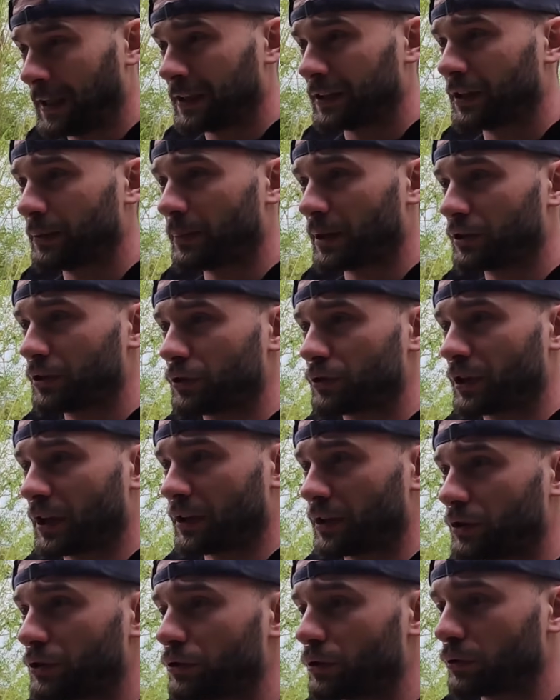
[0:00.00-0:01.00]
nie macie
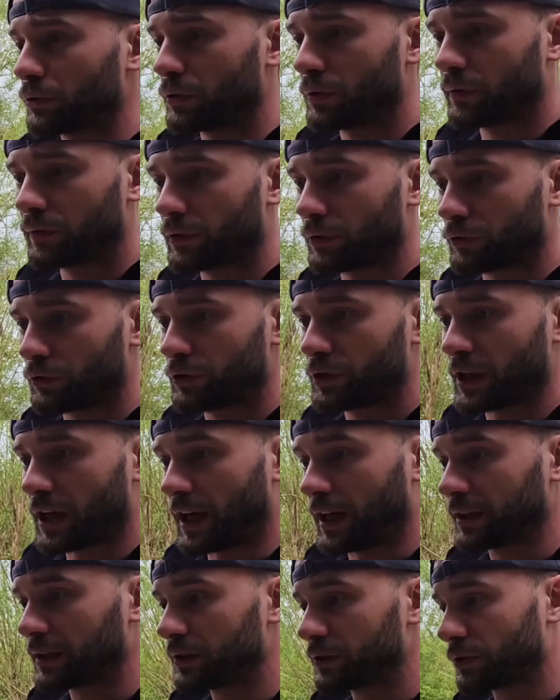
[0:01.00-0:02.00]
żadnych środków do życia,
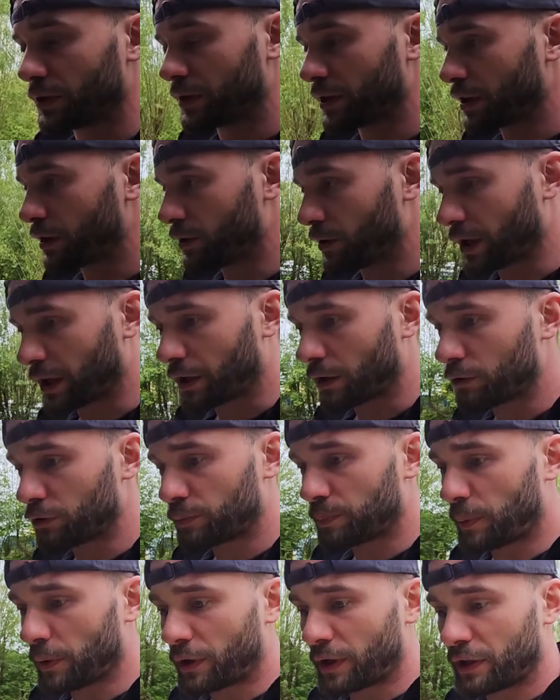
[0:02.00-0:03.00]
ani żadnego
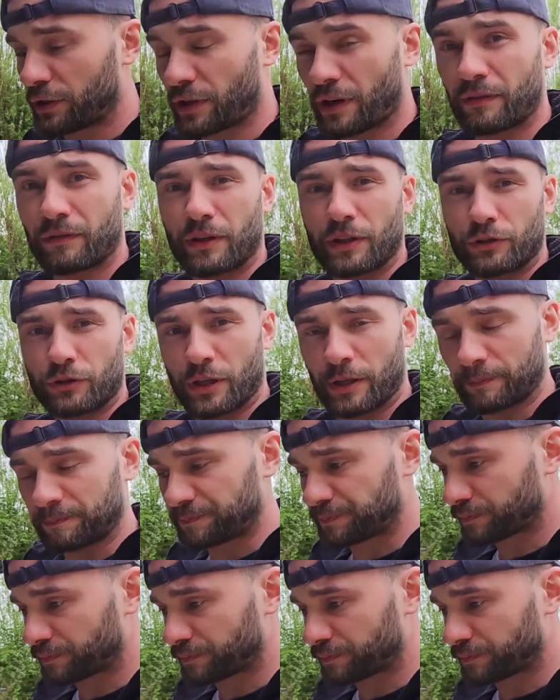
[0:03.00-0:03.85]
jakiegoś pokrycia właśnie